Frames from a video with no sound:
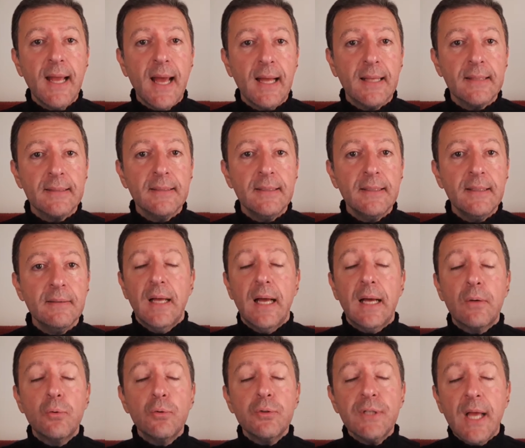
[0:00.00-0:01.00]
anni
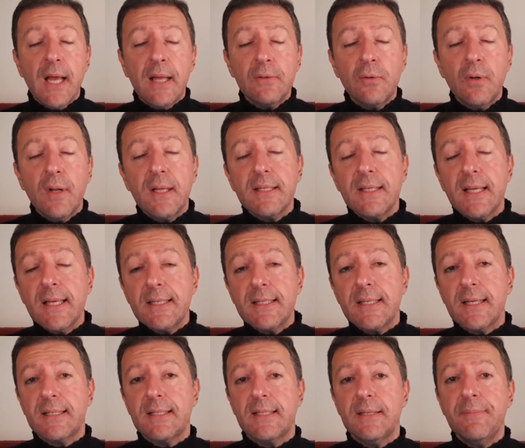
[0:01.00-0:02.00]
accusandola di
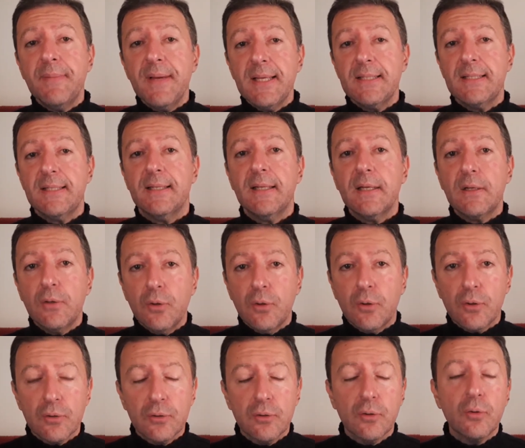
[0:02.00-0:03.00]
essersi messa
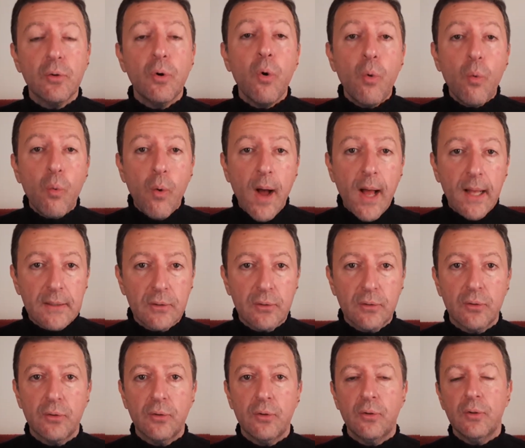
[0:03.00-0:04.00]
d'accordo con
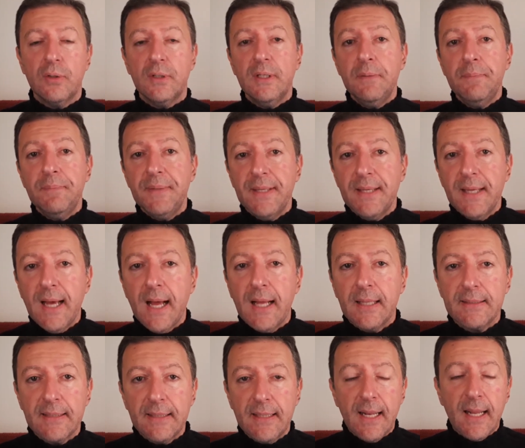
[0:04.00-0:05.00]
quattro
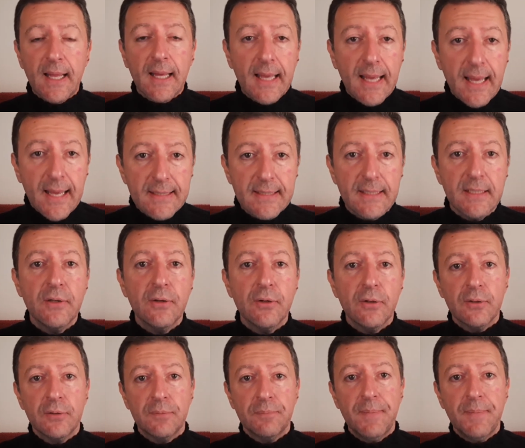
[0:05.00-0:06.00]
impiegati della Kessicorn